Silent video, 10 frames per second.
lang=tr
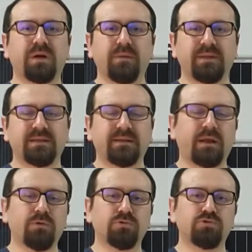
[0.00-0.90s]

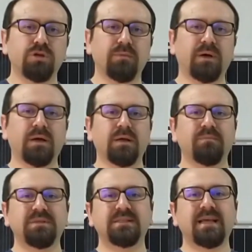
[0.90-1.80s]
parametreden oluşuyor ama
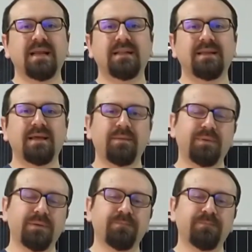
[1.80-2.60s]
biz genelde hep